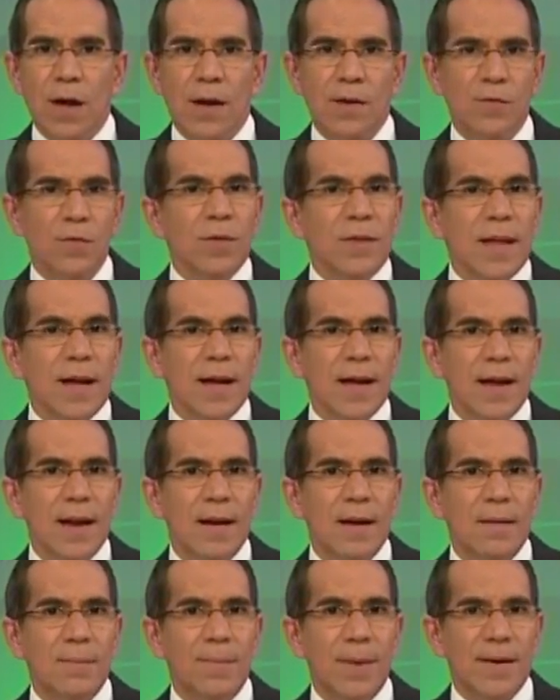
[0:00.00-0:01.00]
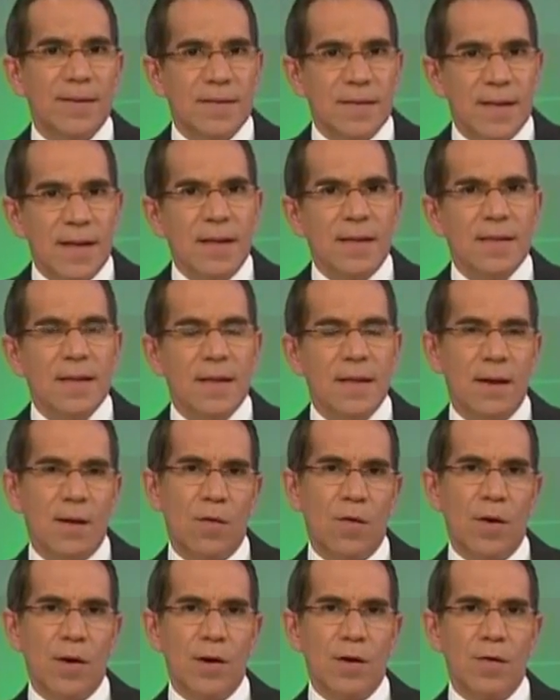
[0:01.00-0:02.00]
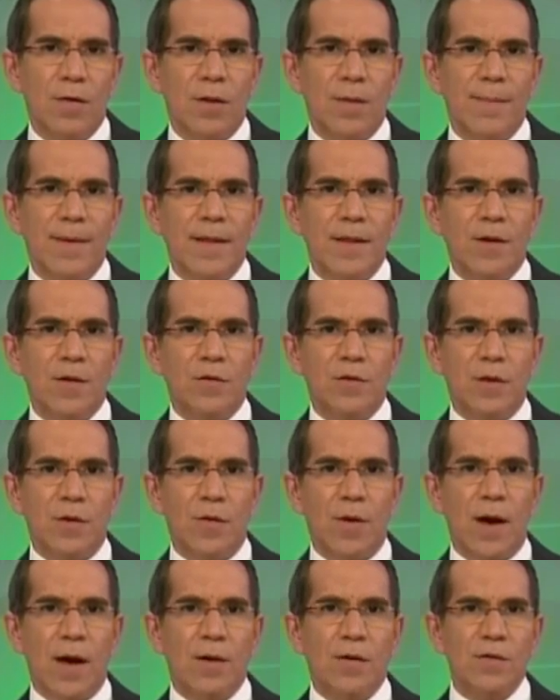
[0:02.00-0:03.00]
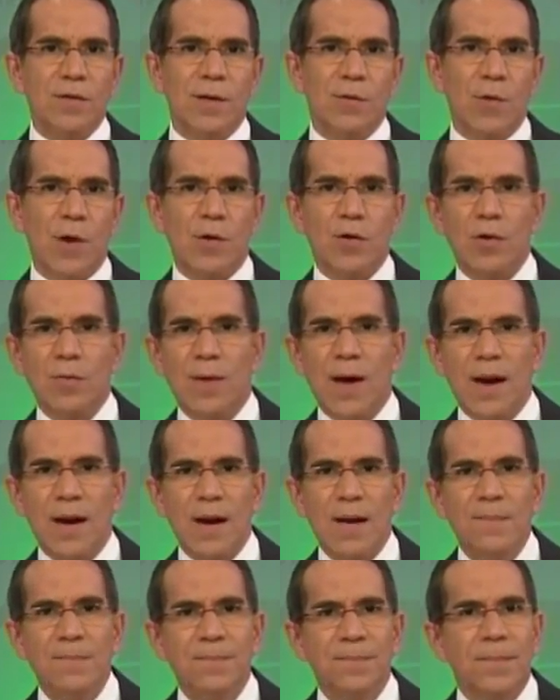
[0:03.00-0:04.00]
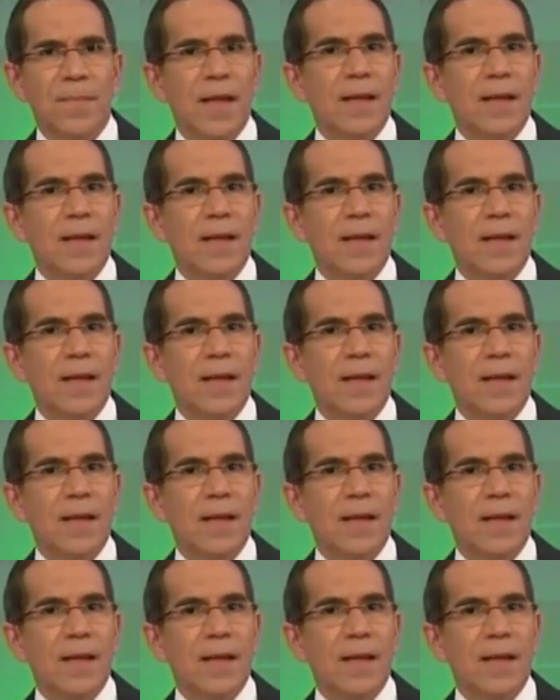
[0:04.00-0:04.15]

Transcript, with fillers: Resulta que el presidente del Colegio de Médicos Cirujanos, Eduardo Ibarra,